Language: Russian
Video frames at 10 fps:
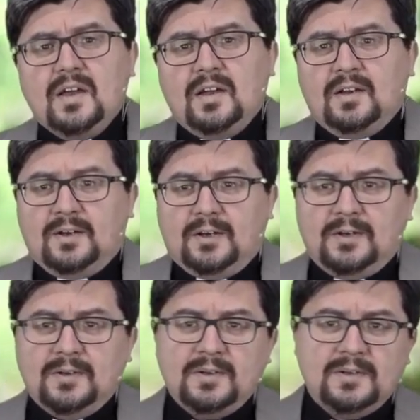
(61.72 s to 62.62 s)
э,
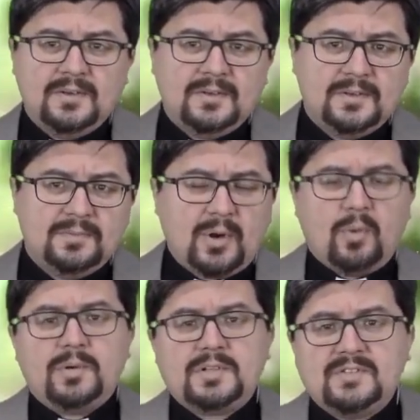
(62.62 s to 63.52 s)

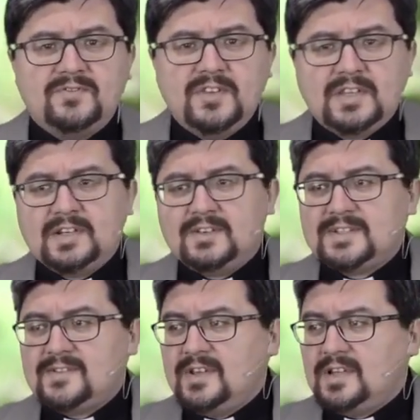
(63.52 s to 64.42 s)
прообразы Ветхого
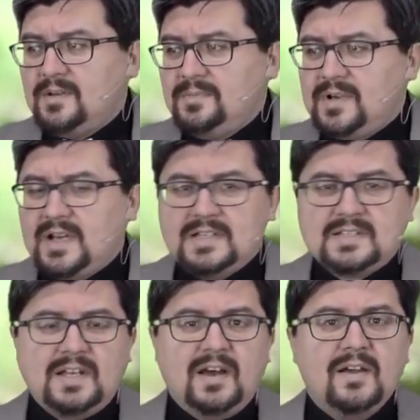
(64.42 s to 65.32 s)
Завета, опираясь
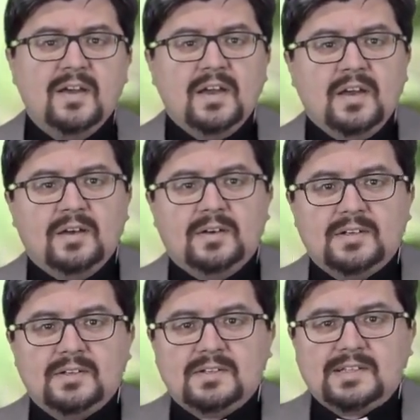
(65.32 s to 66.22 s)
на
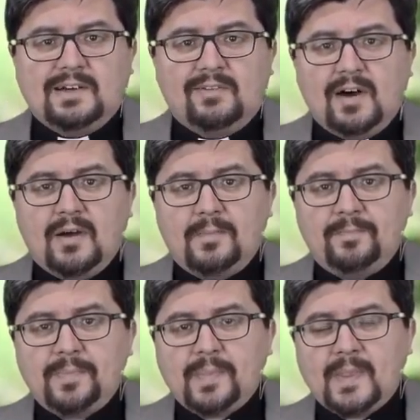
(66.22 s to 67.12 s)
э, слова
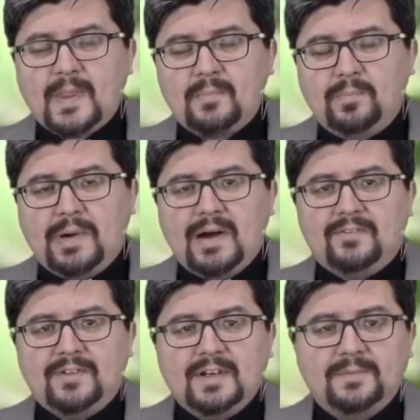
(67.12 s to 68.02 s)

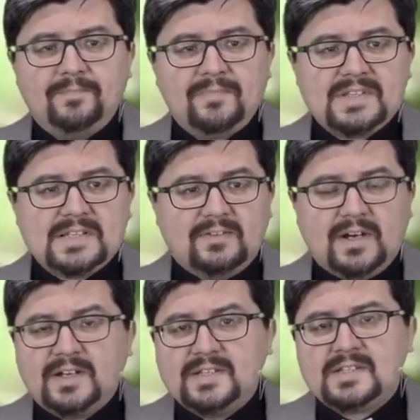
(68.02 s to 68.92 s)
Павла,
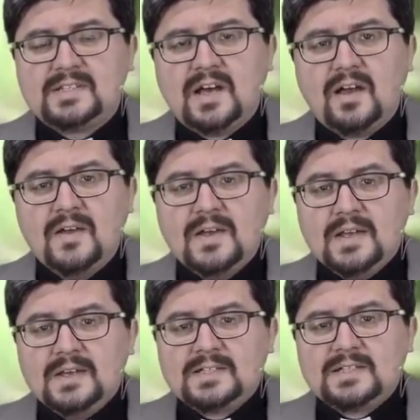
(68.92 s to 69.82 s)
слова Христа, э,
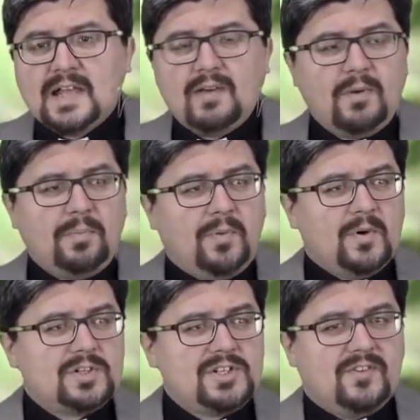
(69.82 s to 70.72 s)
Слава
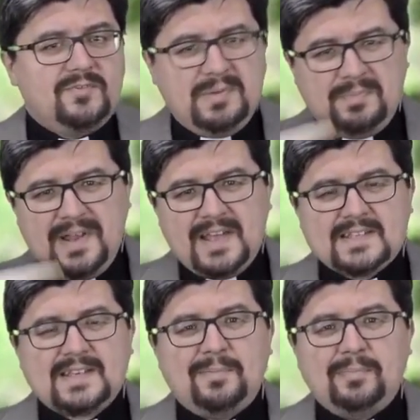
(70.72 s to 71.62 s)
Божья в
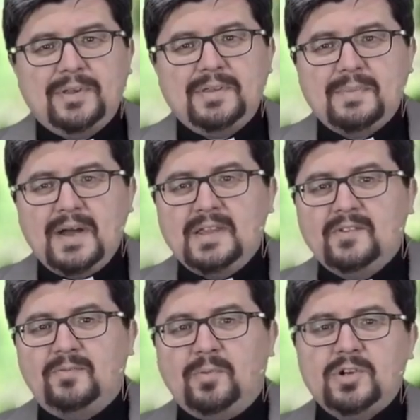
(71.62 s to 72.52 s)
библейском понимании
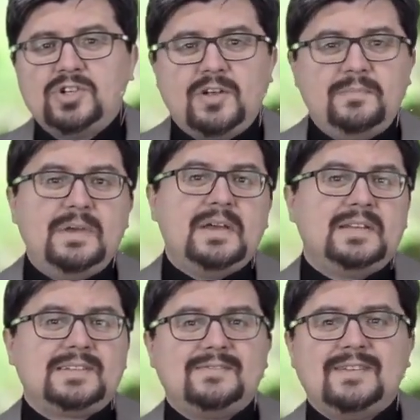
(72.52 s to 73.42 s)
в большей
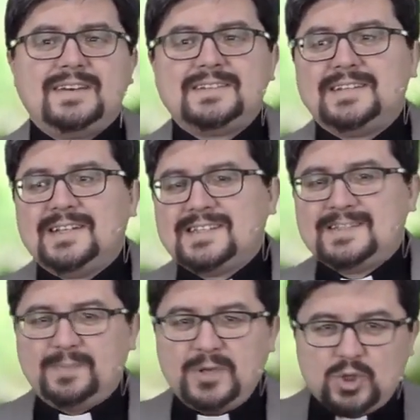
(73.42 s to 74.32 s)
мере связана
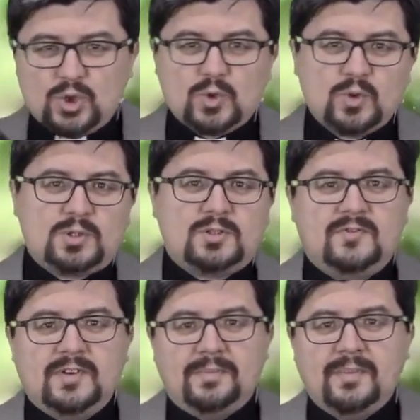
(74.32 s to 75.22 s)
с
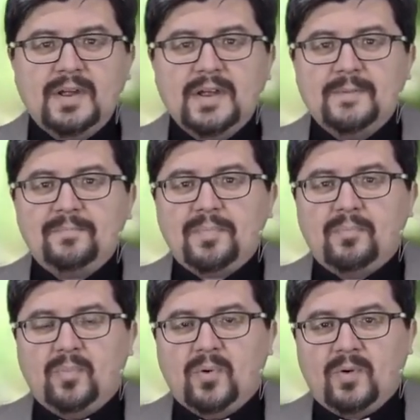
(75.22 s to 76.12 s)
присутствием
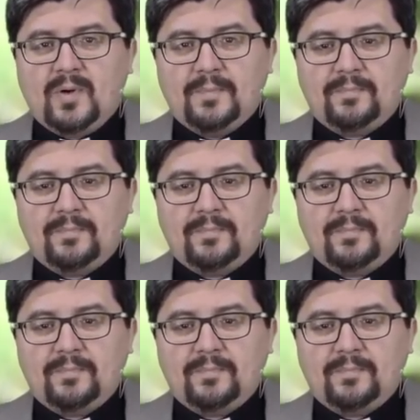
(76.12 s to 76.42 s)
Бога.